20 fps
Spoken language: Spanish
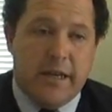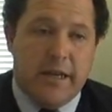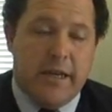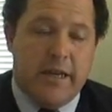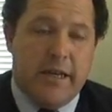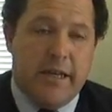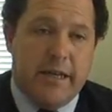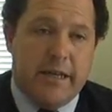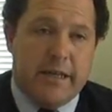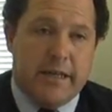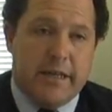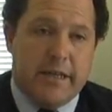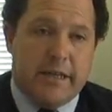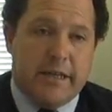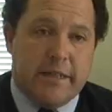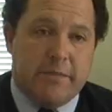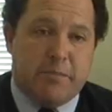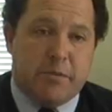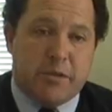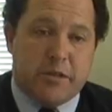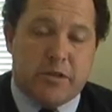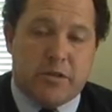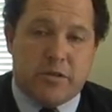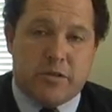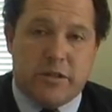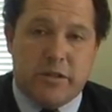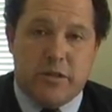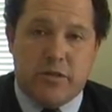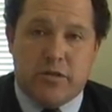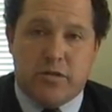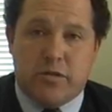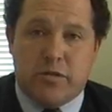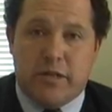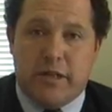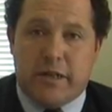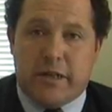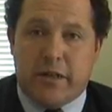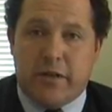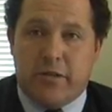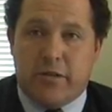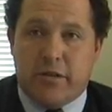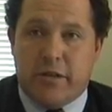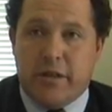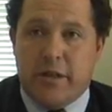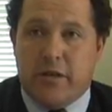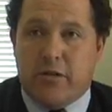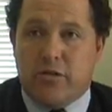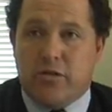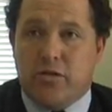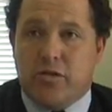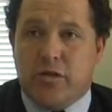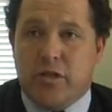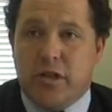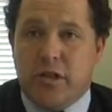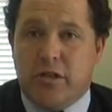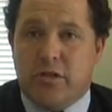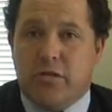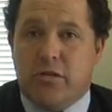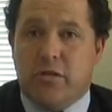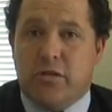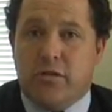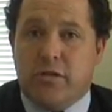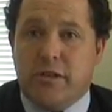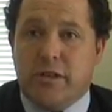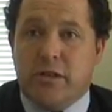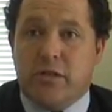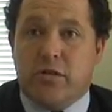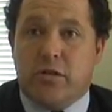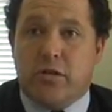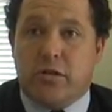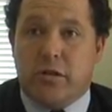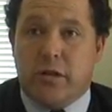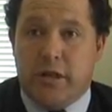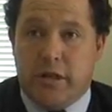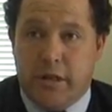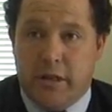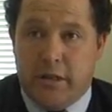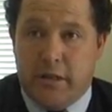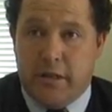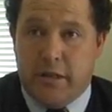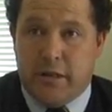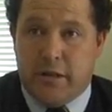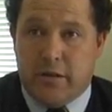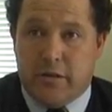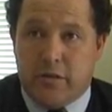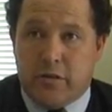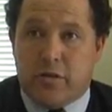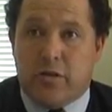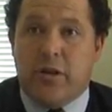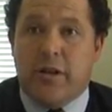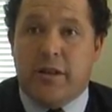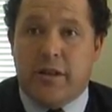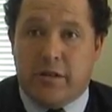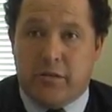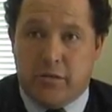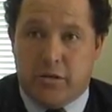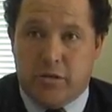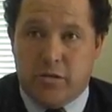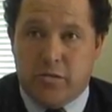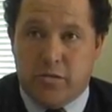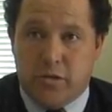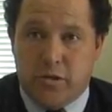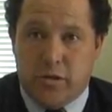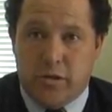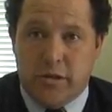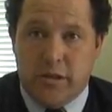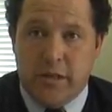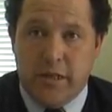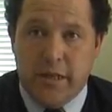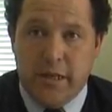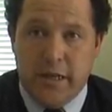en el proceso se inició con alrededor de 800 a 900 eh, roles de contribución.